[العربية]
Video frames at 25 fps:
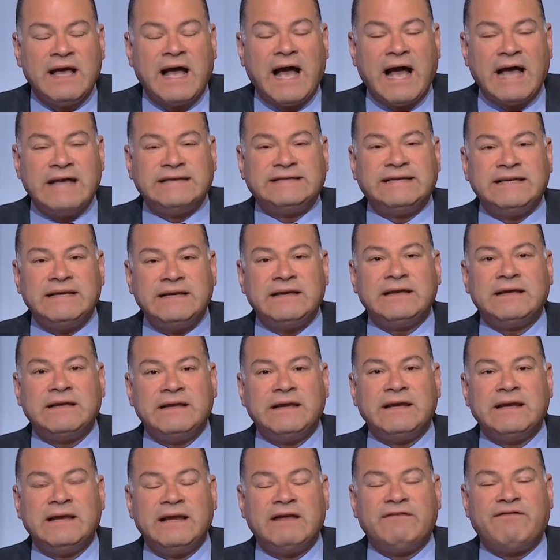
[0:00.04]

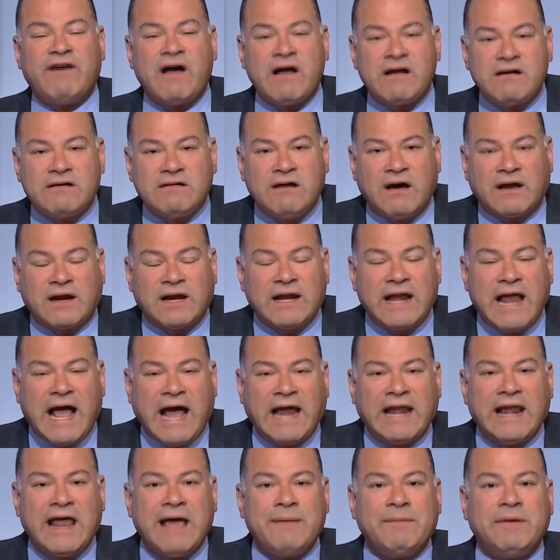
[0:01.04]
عايزين نفجر
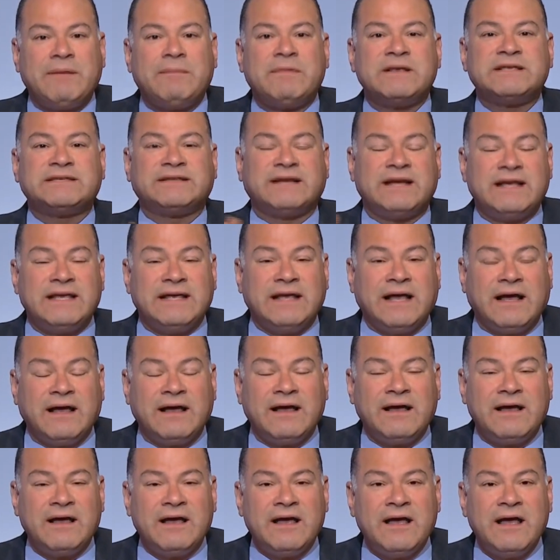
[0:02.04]
الاحلام المصريه
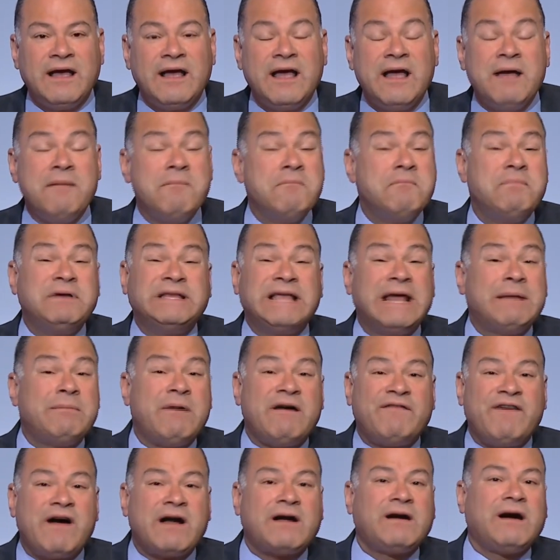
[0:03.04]
بدل
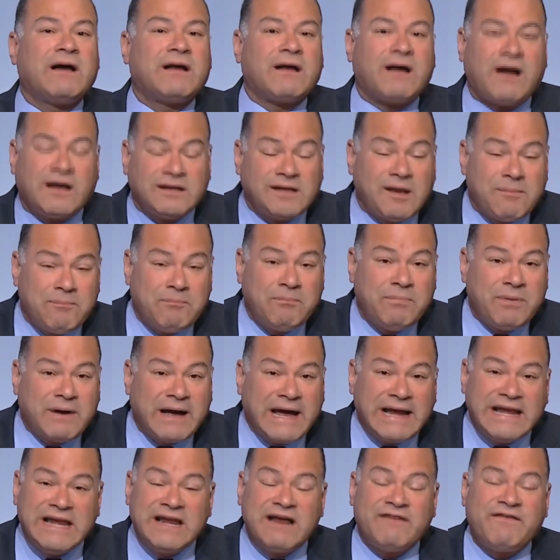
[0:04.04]
ما افجر غضب
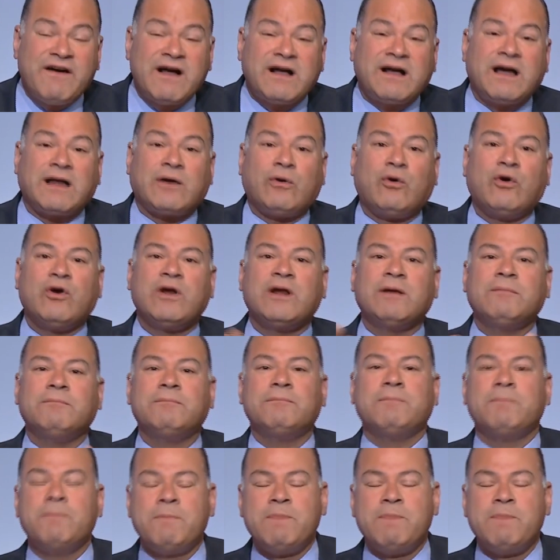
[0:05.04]
خلينا افجر حلم